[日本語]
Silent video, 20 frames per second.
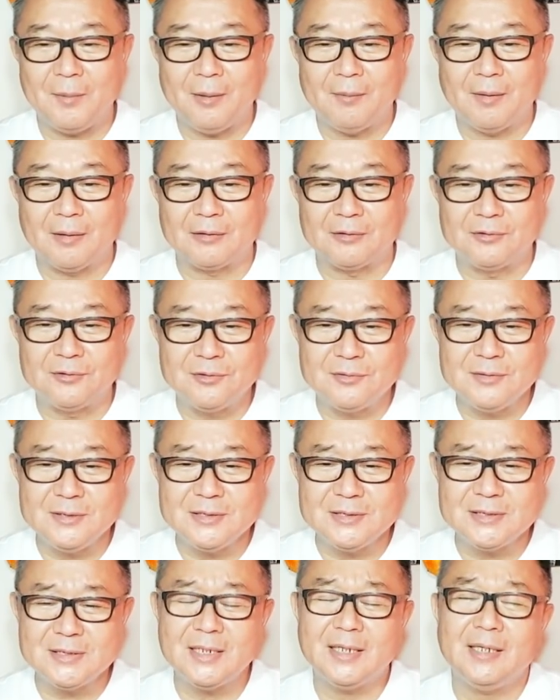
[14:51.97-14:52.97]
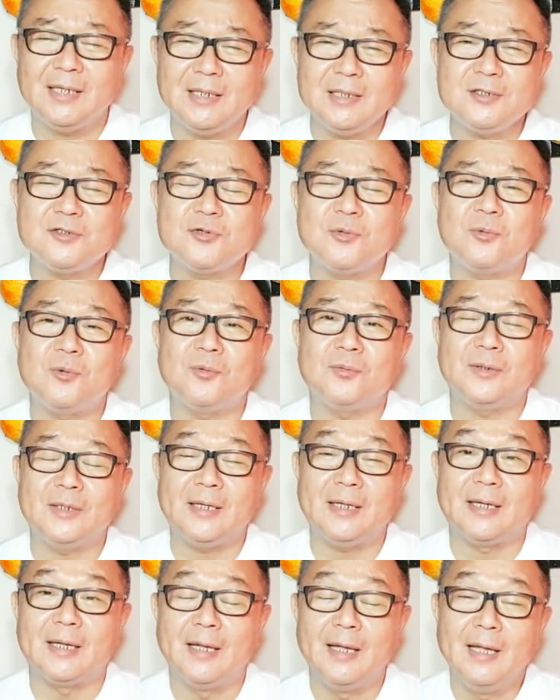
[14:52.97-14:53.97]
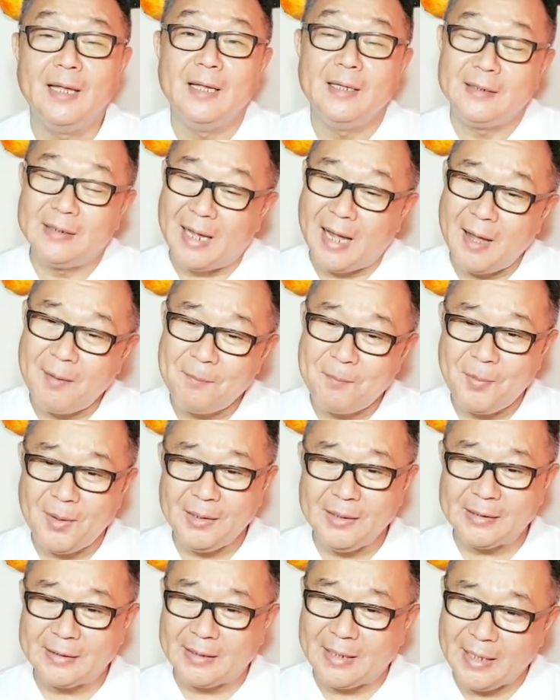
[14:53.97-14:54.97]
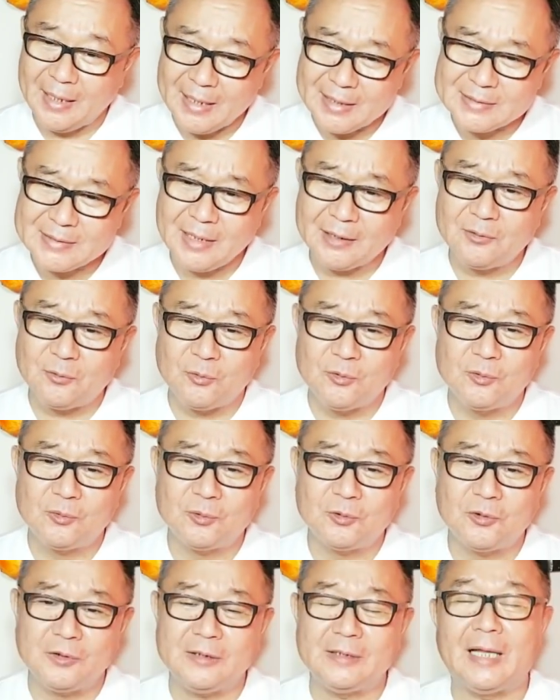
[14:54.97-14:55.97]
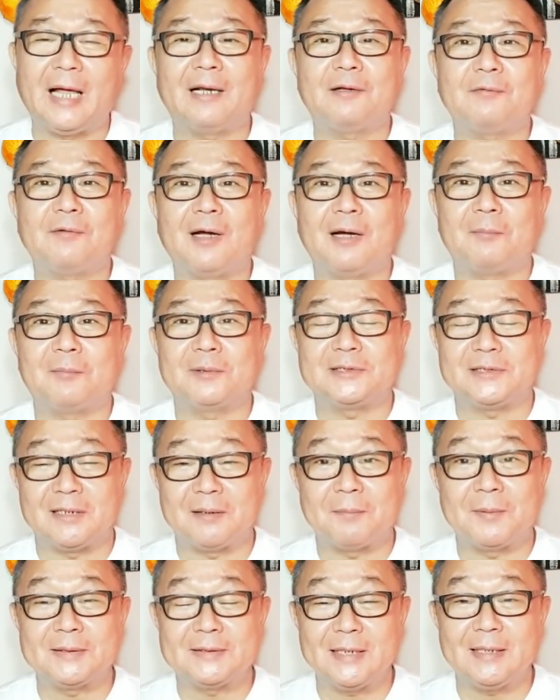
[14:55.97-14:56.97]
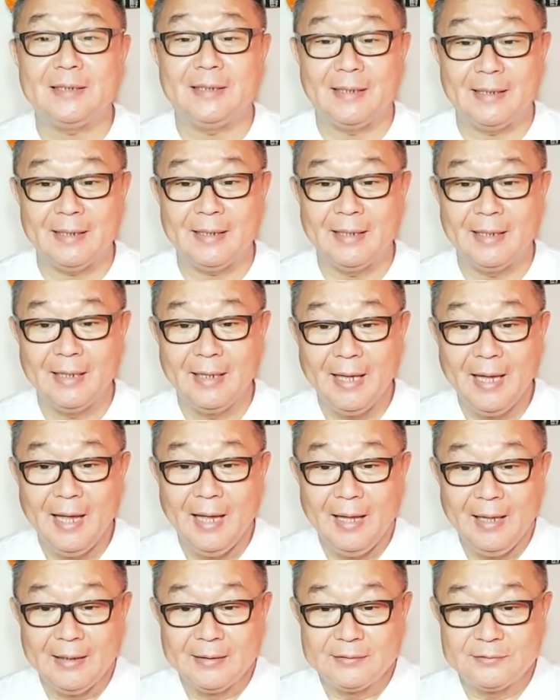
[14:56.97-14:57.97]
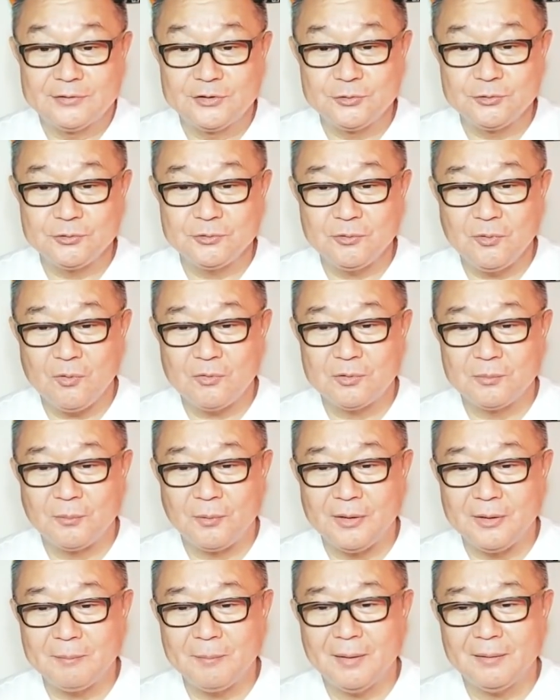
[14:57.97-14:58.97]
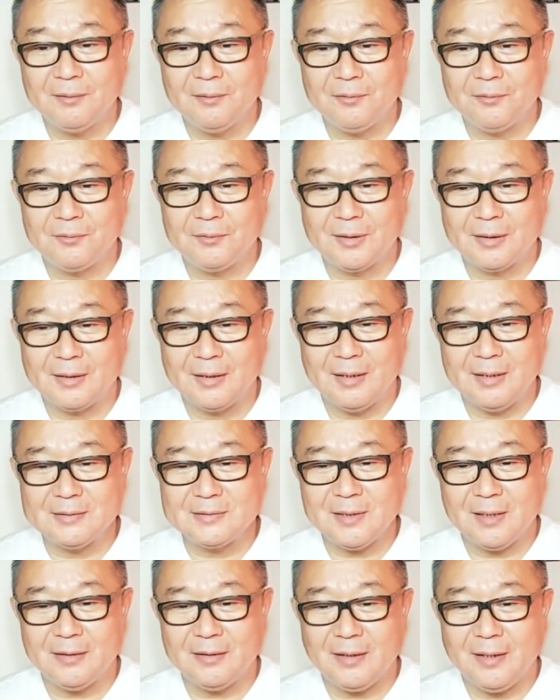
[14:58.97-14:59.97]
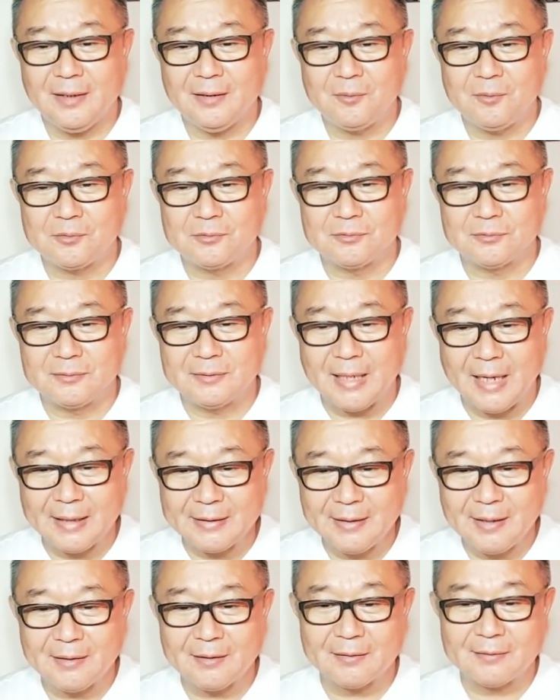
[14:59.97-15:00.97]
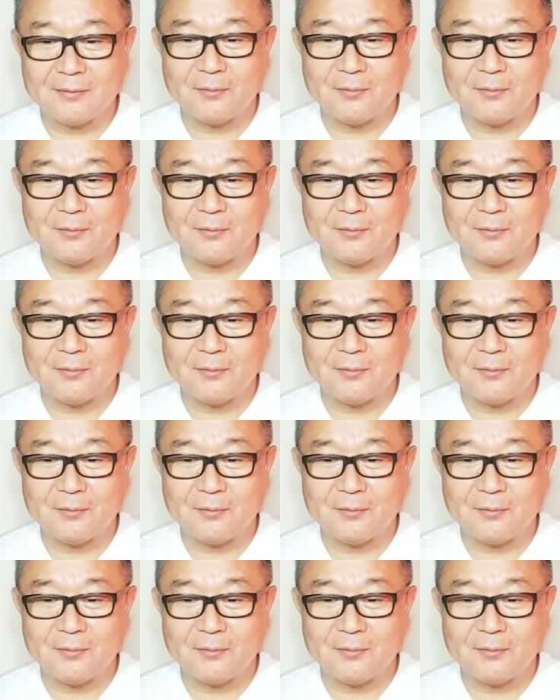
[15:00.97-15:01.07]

は軍事以上にやっぱり経済ということになるのかもしれませんね。中国も今のような経済大国ただ